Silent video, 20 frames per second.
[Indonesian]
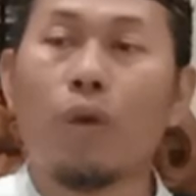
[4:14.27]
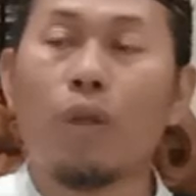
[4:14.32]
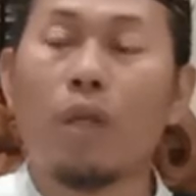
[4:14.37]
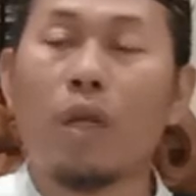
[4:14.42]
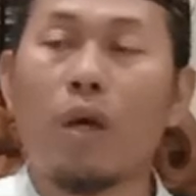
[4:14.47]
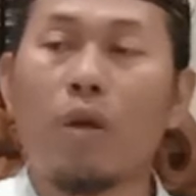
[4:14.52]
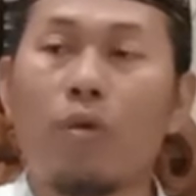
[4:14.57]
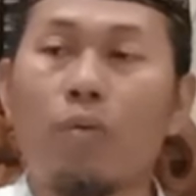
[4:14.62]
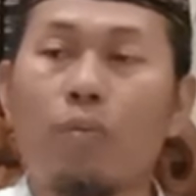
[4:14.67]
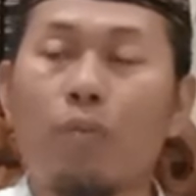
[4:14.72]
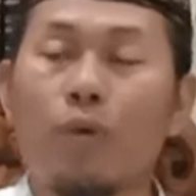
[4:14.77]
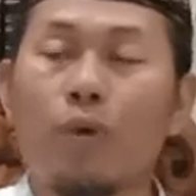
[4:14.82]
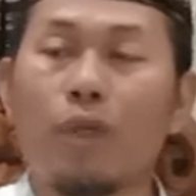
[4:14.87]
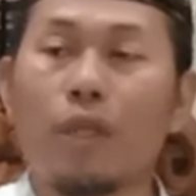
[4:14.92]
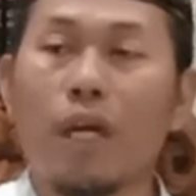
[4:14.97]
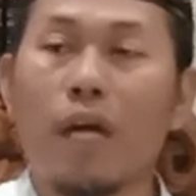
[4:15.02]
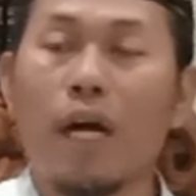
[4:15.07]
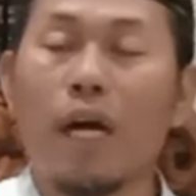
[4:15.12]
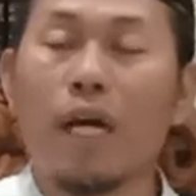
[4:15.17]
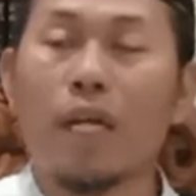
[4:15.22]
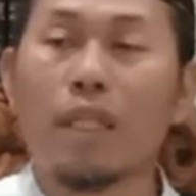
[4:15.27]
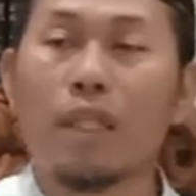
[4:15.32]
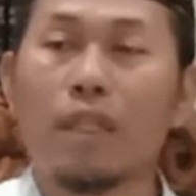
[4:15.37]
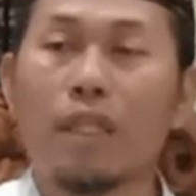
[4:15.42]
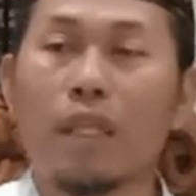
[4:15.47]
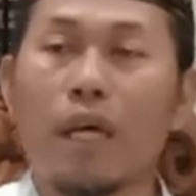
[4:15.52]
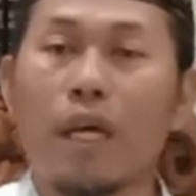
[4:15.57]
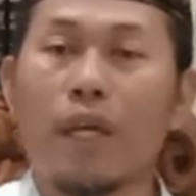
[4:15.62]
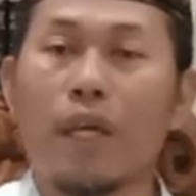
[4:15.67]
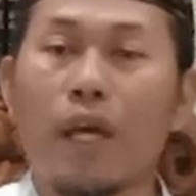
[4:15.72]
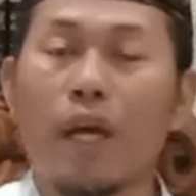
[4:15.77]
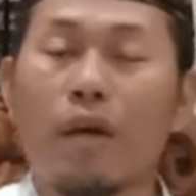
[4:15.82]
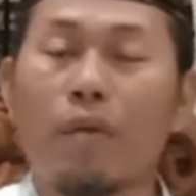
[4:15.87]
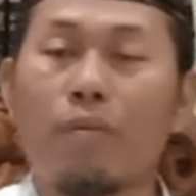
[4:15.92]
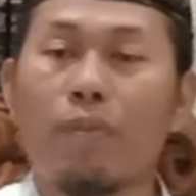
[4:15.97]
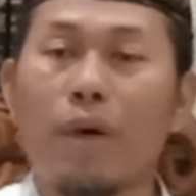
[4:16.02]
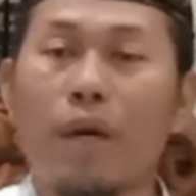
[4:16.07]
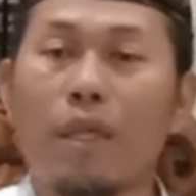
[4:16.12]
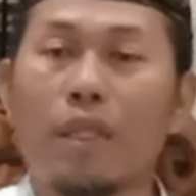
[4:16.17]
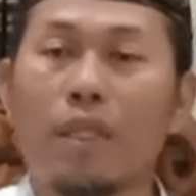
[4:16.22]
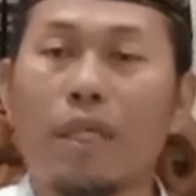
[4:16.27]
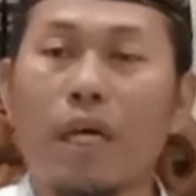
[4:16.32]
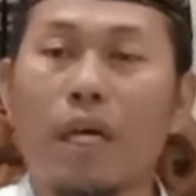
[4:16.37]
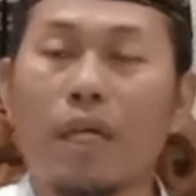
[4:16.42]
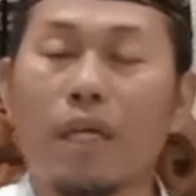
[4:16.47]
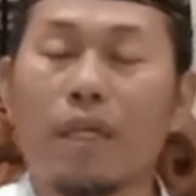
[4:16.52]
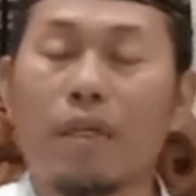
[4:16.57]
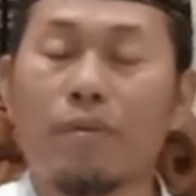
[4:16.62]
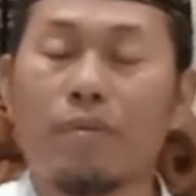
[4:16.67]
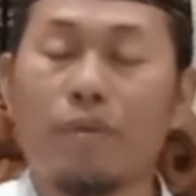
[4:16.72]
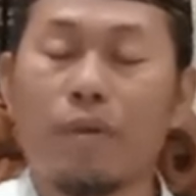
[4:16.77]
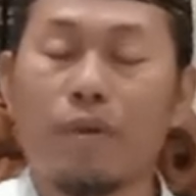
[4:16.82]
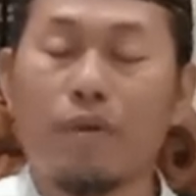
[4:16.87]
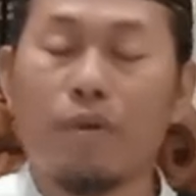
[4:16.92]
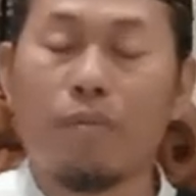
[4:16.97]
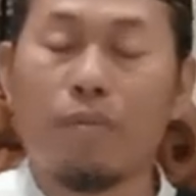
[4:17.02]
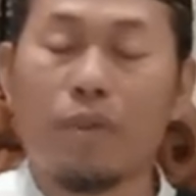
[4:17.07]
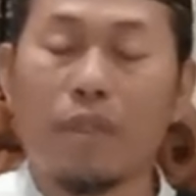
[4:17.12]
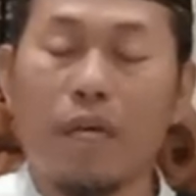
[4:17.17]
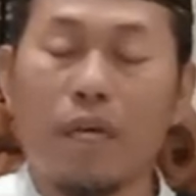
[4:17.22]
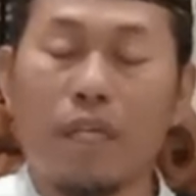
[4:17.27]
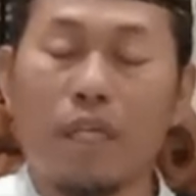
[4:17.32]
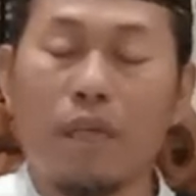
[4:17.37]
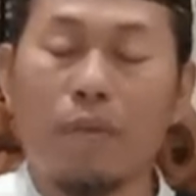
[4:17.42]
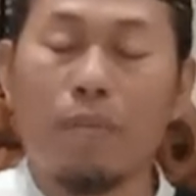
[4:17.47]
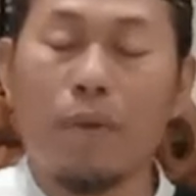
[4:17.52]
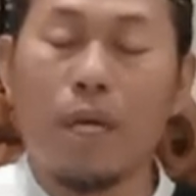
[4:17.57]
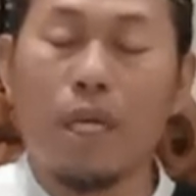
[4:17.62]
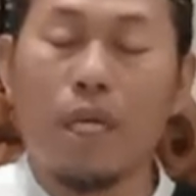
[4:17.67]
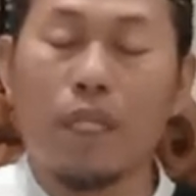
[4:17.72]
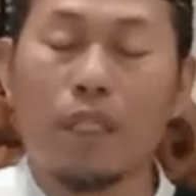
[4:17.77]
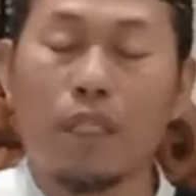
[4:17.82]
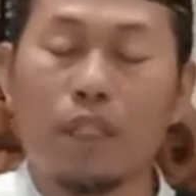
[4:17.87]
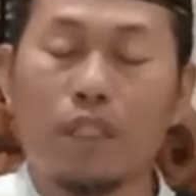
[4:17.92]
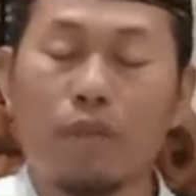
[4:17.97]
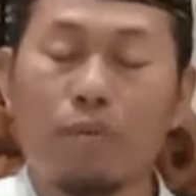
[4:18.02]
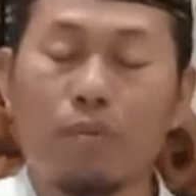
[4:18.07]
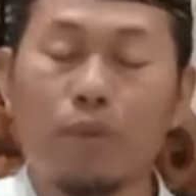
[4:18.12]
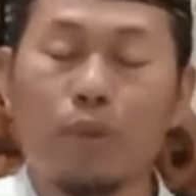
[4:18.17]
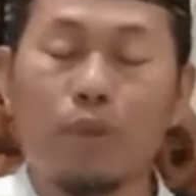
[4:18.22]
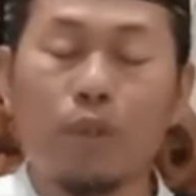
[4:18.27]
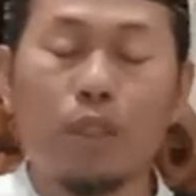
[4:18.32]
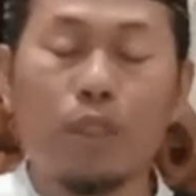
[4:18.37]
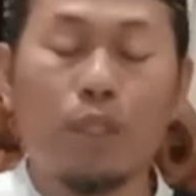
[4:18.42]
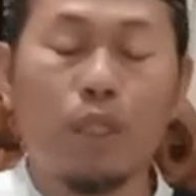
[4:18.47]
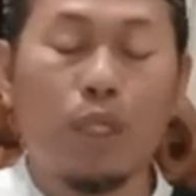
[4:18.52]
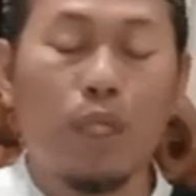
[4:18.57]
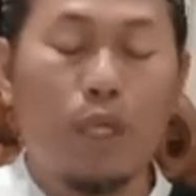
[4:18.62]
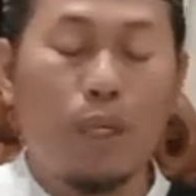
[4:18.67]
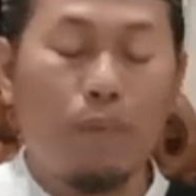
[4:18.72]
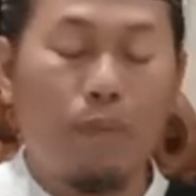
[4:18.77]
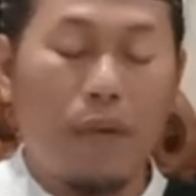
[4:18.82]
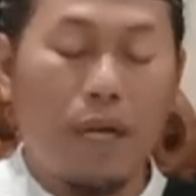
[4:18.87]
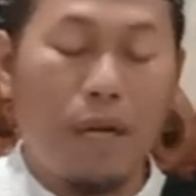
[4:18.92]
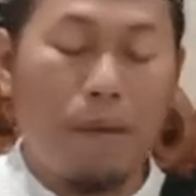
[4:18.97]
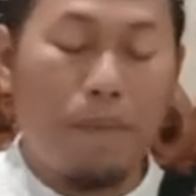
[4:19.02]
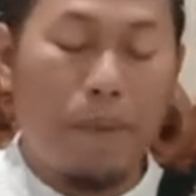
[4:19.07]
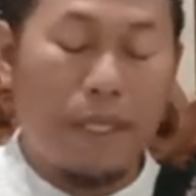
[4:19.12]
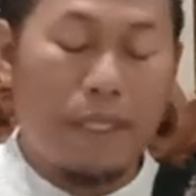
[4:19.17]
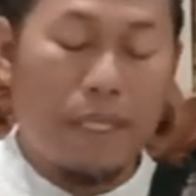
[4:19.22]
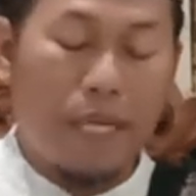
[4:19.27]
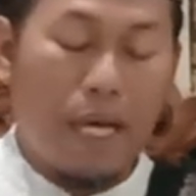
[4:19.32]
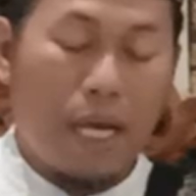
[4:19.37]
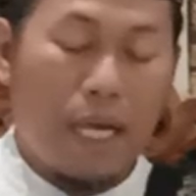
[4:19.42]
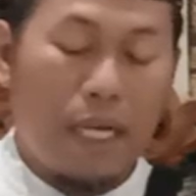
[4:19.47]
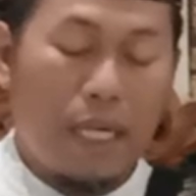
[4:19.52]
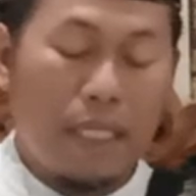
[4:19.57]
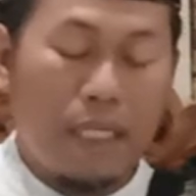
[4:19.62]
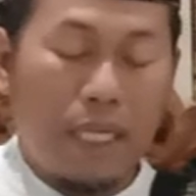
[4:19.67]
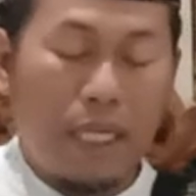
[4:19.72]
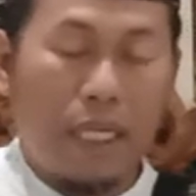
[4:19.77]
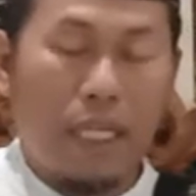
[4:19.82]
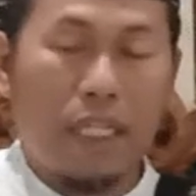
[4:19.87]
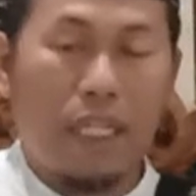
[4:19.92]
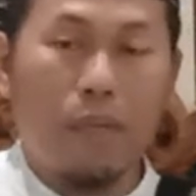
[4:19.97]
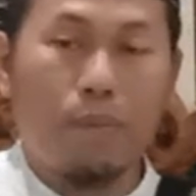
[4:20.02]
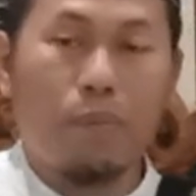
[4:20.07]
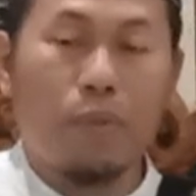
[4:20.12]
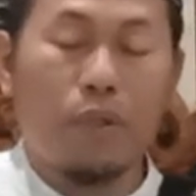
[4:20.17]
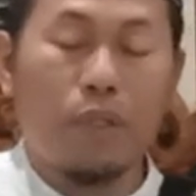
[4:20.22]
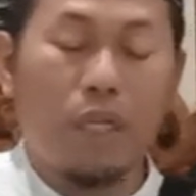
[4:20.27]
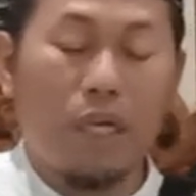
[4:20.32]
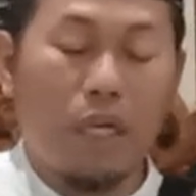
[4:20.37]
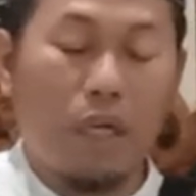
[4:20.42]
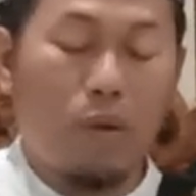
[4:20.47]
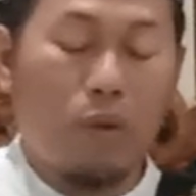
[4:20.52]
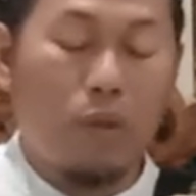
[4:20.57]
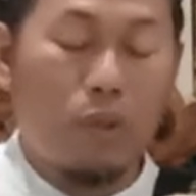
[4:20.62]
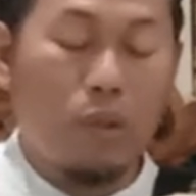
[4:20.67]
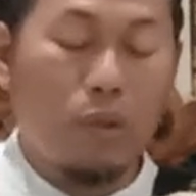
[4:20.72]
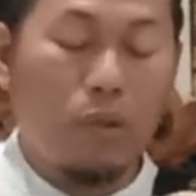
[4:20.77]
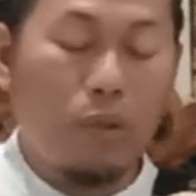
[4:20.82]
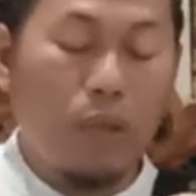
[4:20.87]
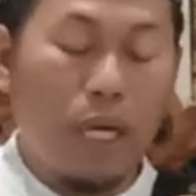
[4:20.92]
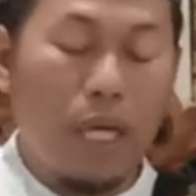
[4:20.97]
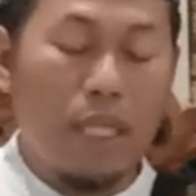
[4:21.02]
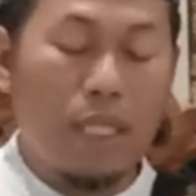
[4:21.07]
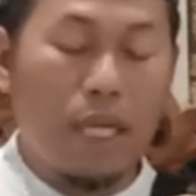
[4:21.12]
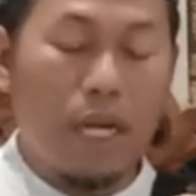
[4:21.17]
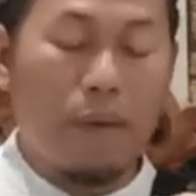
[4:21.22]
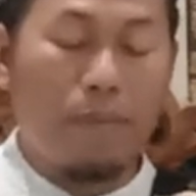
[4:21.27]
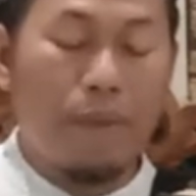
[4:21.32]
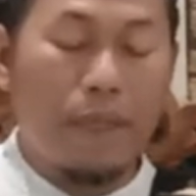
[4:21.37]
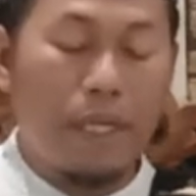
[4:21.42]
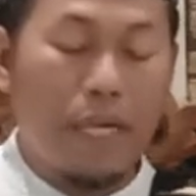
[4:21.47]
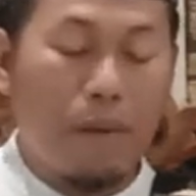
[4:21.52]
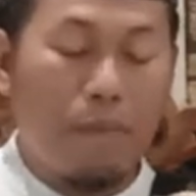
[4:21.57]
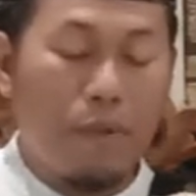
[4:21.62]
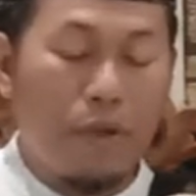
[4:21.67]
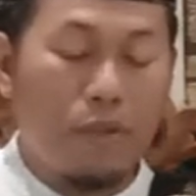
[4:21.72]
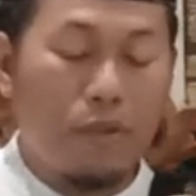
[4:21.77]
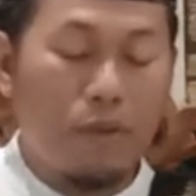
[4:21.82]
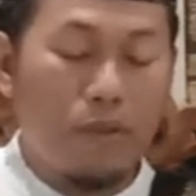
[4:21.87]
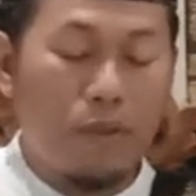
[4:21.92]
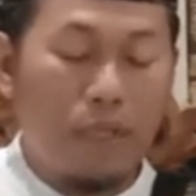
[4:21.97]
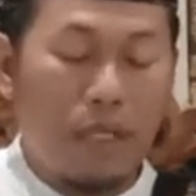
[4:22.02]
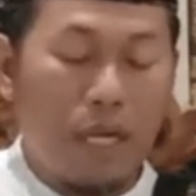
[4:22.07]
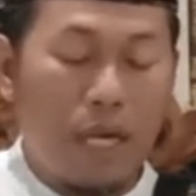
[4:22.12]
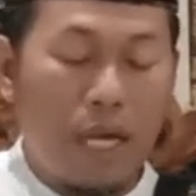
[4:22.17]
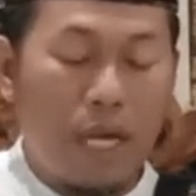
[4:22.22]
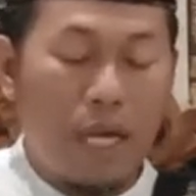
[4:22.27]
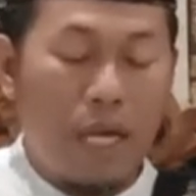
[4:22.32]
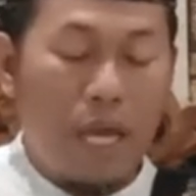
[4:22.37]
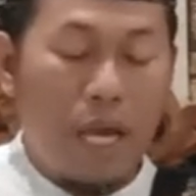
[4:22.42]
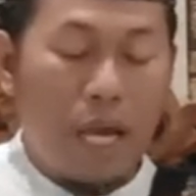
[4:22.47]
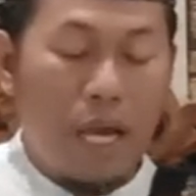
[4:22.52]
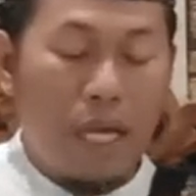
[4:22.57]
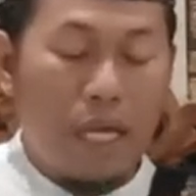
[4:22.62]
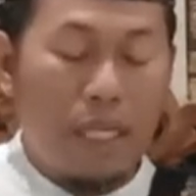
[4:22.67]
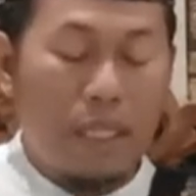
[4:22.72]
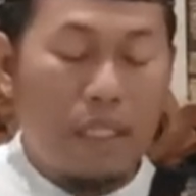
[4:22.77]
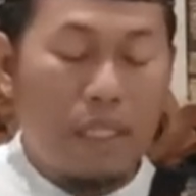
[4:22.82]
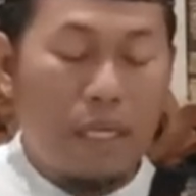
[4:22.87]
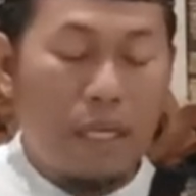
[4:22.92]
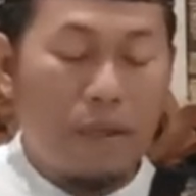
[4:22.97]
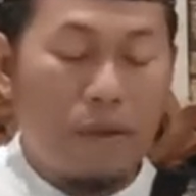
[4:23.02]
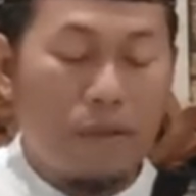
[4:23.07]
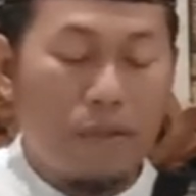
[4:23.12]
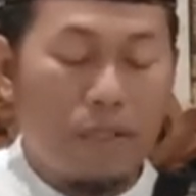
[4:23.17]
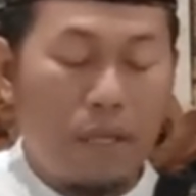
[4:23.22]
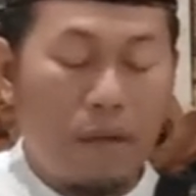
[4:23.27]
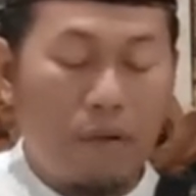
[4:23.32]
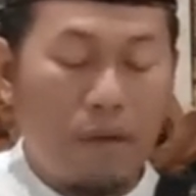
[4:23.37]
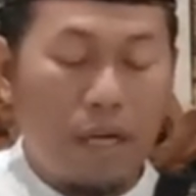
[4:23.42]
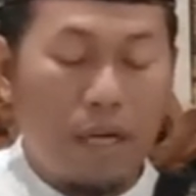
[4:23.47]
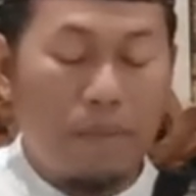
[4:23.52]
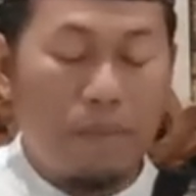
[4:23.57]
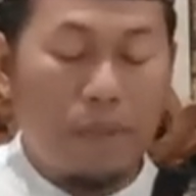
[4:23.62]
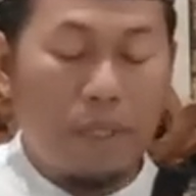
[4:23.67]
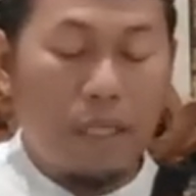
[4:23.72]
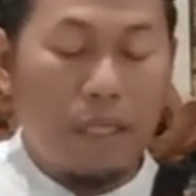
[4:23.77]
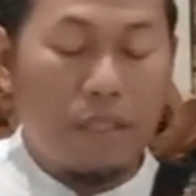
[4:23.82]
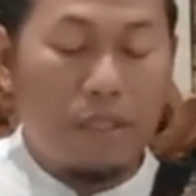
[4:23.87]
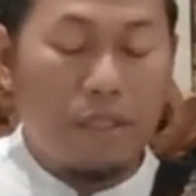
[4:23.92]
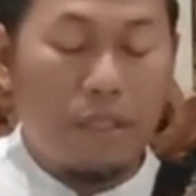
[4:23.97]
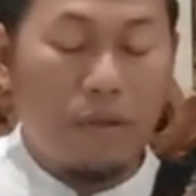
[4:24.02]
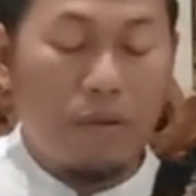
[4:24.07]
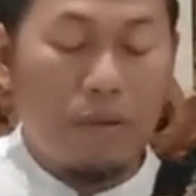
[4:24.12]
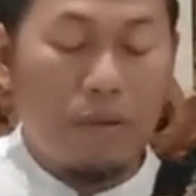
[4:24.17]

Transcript: lalu punya harta yang banyak itu dari ibadah tersebut, maka pada akhirnya kita punya keuntungan yang bernama surga. Aidaru rusawat tegese